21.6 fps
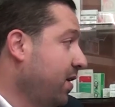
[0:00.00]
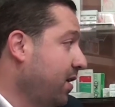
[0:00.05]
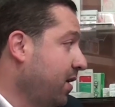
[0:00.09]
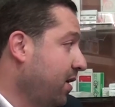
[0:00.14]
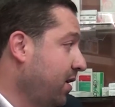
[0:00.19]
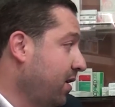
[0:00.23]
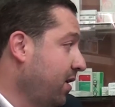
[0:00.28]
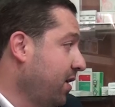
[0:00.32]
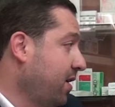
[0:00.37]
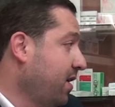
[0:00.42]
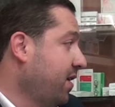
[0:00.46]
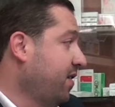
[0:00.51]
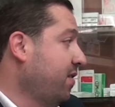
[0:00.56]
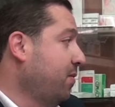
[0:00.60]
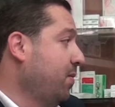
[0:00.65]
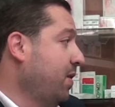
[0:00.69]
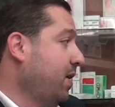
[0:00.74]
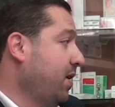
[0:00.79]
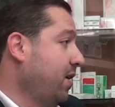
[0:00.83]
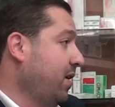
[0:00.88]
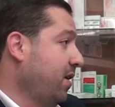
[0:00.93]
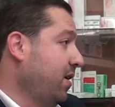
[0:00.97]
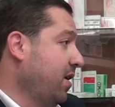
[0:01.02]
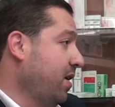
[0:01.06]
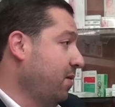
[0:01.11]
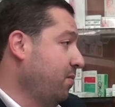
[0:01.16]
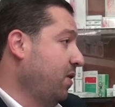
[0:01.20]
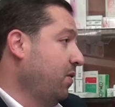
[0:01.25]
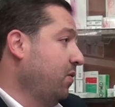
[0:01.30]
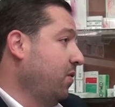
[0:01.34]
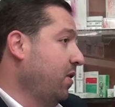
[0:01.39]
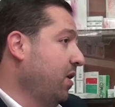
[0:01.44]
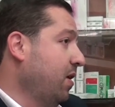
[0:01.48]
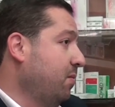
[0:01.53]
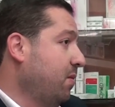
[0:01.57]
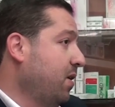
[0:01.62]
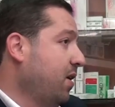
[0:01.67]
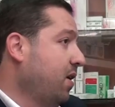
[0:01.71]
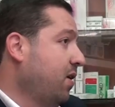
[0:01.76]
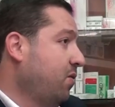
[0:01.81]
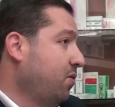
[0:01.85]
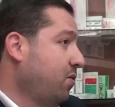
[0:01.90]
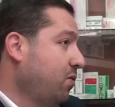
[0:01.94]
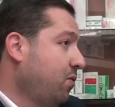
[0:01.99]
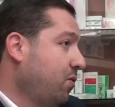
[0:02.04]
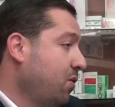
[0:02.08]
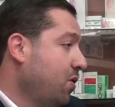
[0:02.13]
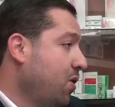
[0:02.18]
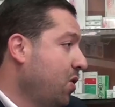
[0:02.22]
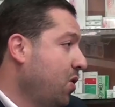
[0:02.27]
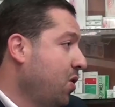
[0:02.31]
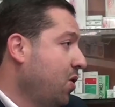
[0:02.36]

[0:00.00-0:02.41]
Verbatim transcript: الخصبه للامن والامان